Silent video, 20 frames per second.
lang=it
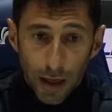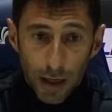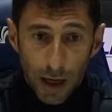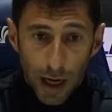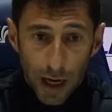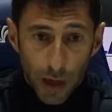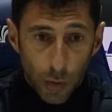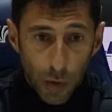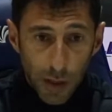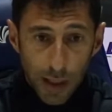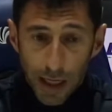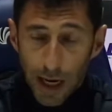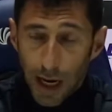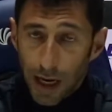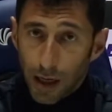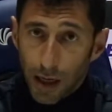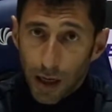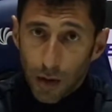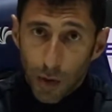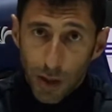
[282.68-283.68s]
acquisirà
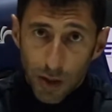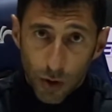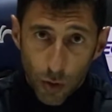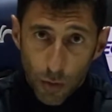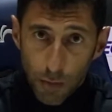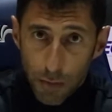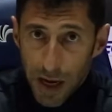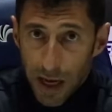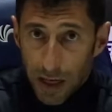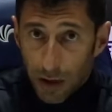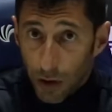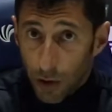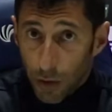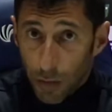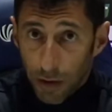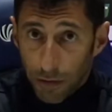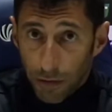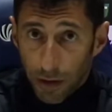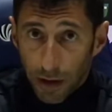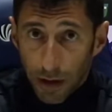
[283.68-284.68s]
anche questo Umberto
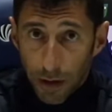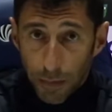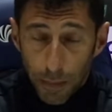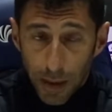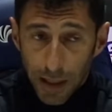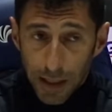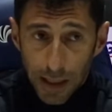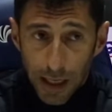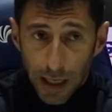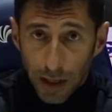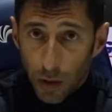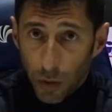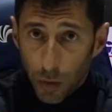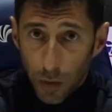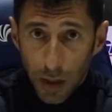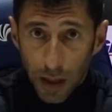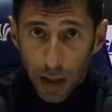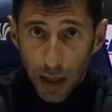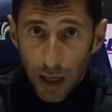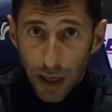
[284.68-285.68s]
come ha fatto in passato,
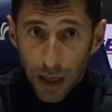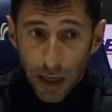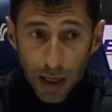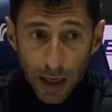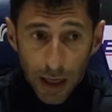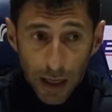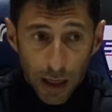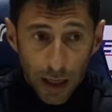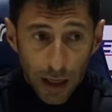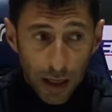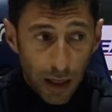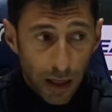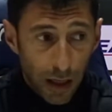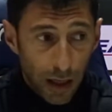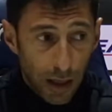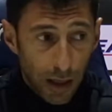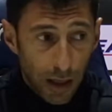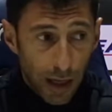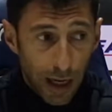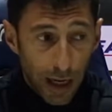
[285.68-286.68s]
quindi eh,
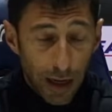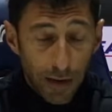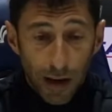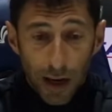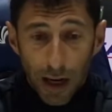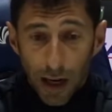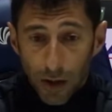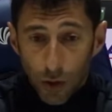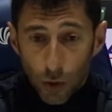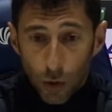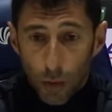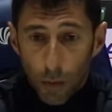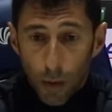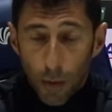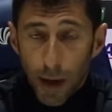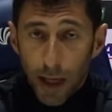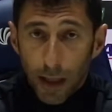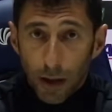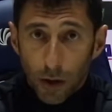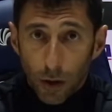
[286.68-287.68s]
arriverà il suo
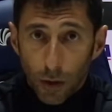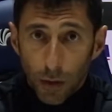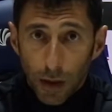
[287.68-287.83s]
momento.